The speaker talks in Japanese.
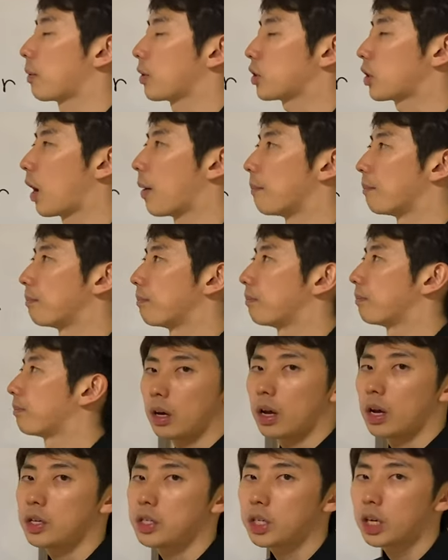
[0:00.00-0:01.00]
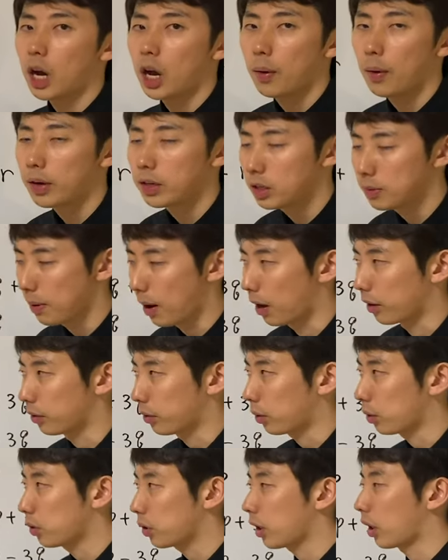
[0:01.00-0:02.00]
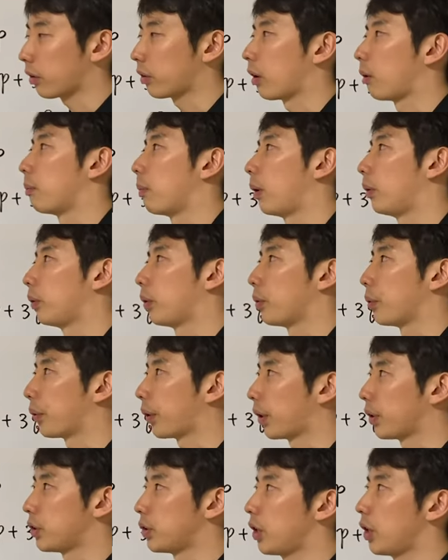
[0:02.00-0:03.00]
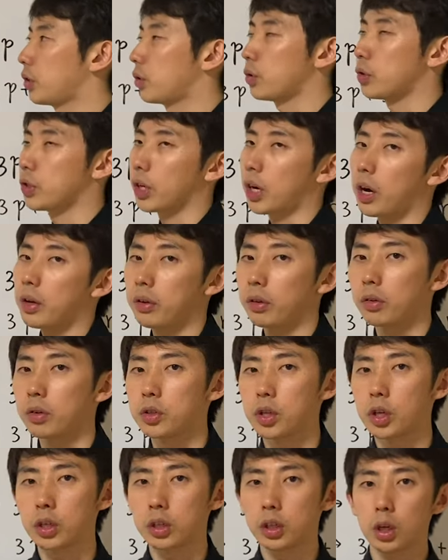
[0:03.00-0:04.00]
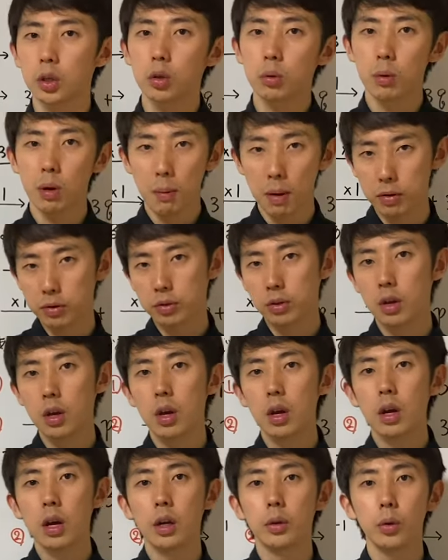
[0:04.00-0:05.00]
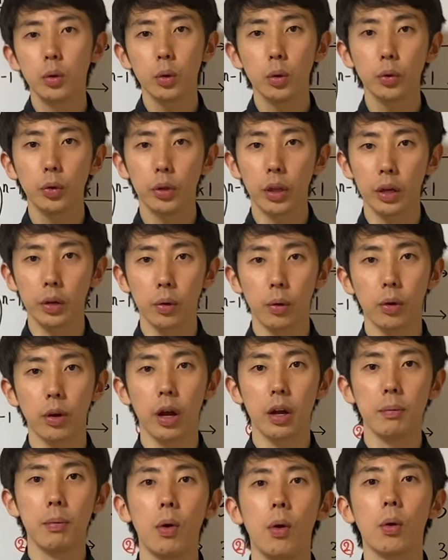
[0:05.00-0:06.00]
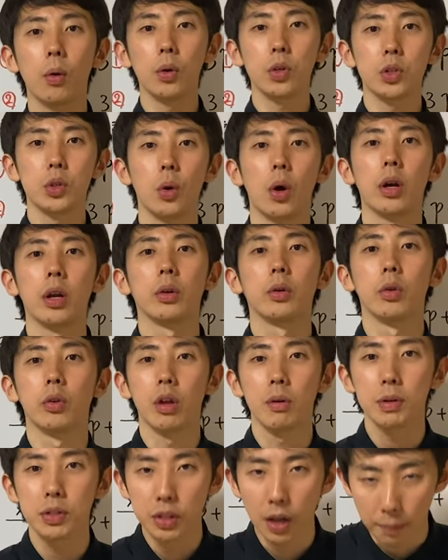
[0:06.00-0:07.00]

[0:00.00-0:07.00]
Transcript: いました。え次回は2番、その次は3番という感じで順次解説していきたいと思います。えということで、今回もご視聴ありがとうございまし